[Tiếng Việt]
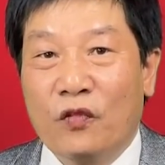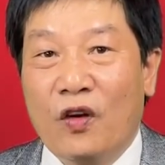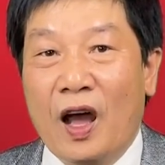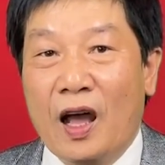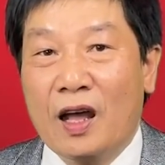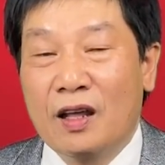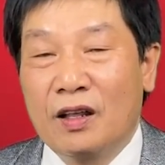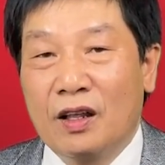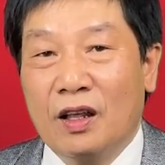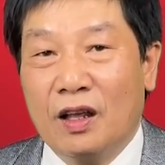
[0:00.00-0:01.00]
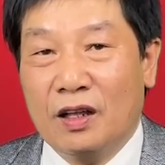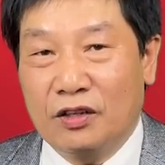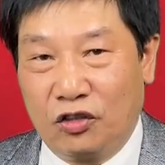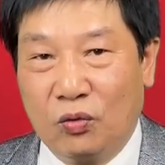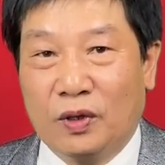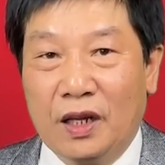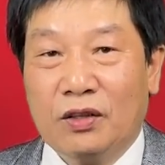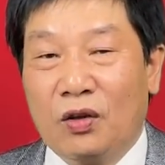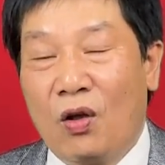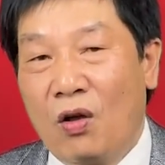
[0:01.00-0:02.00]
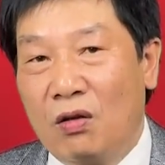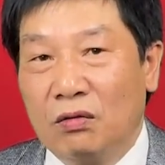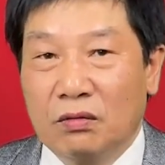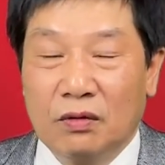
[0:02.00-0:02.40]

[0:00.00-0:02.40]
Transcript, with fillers: và à, chúc Tết cho